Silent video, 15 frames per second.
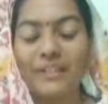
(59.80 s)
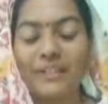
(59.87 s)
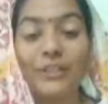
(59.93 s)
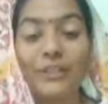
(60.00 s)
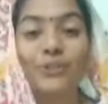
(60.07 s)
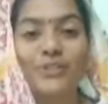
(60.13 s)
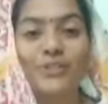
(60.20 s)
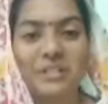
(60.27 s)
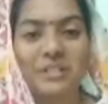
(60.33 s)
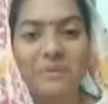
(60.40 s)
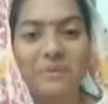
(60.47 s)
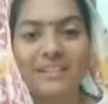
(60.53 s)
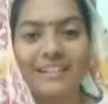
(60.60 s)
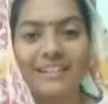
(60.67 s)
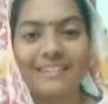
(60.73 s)
নিয়ত
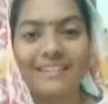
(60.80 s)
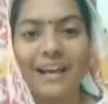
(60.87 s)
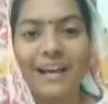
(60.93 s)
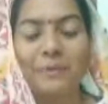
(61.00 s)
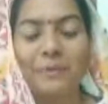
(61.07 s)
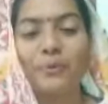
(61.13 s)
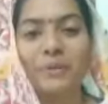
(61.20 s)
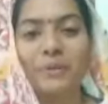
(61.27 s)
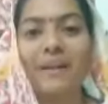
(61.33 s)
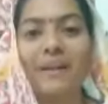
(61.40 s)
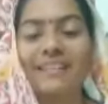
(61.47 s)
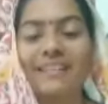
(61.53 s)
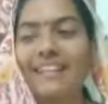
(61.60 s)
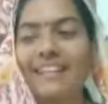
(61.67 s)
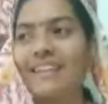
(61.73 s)
সেবাধারী তার পরিবার
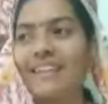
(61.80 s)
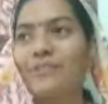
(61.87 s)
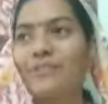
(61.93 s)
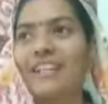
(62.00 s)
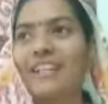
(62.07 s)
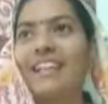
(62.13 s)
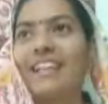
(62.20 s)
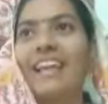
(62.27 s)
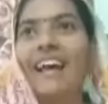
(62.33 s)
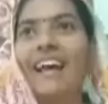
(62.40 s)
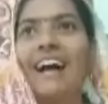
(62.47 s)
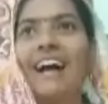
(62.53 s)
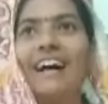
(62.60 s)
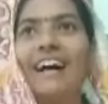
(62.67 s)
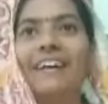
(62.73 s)
থেকে উনি
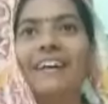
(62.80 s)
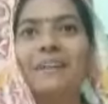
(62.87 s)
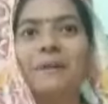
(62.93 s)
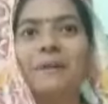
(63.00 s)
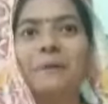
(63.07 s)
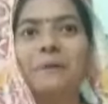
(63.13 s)
আর